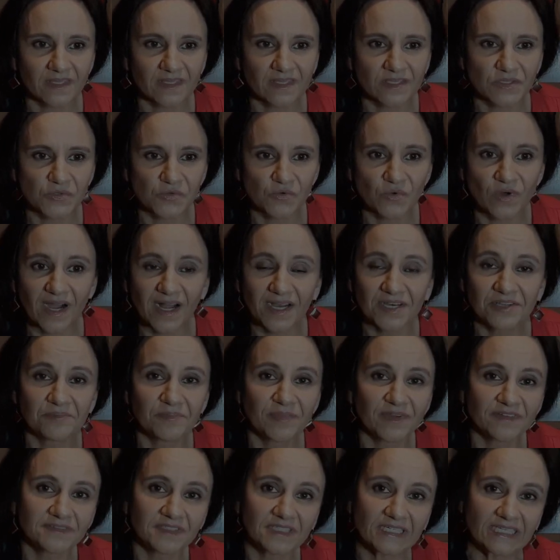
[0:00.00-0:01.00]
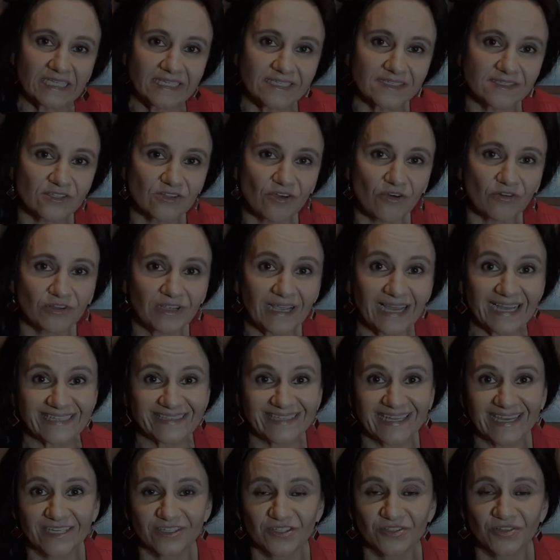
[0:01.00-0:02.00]
słuchali pewnych historii,
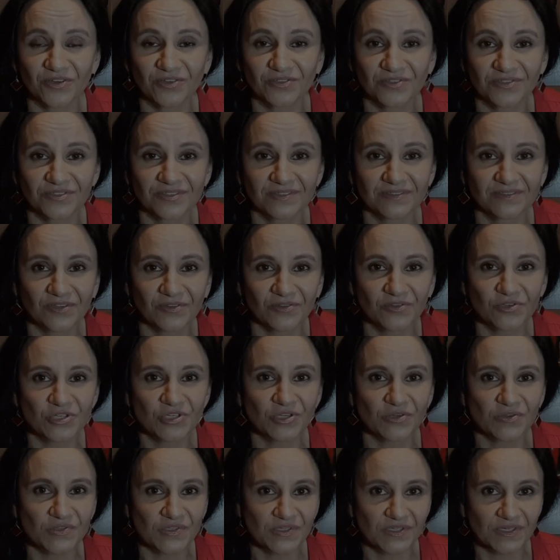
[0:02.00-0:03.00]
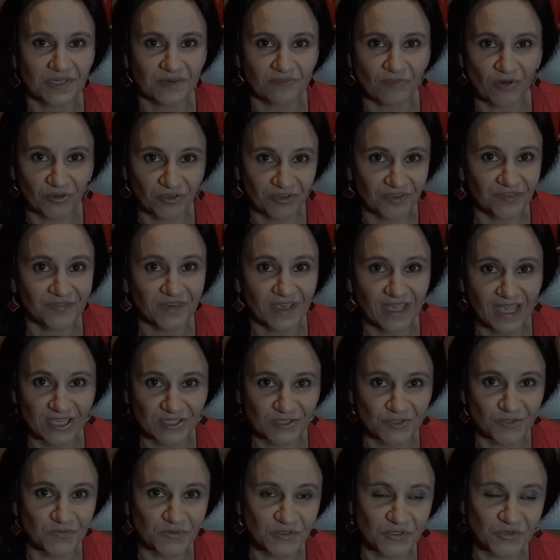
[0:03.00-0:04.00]
anegdot dotyczących moich
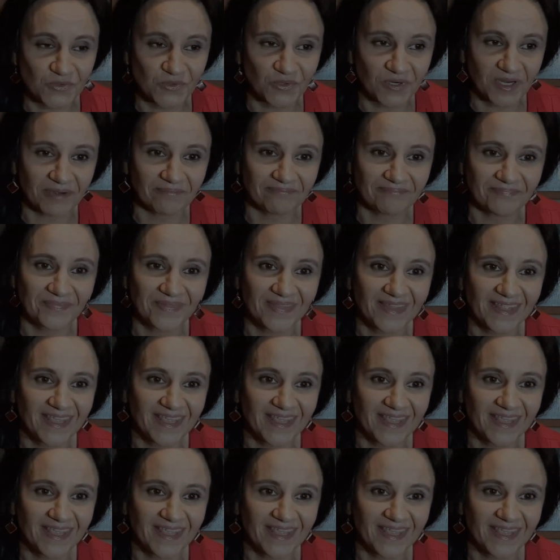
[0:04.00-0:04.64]
wyjazdów z chórem,